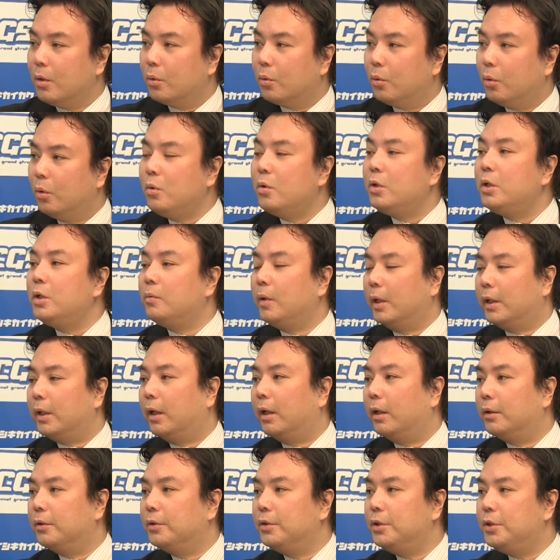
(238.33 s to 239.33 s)
この日は
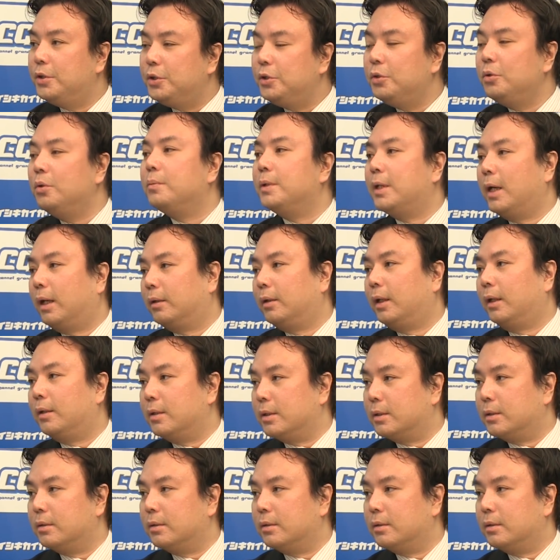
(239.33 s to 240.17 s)
ね日曜日だったんで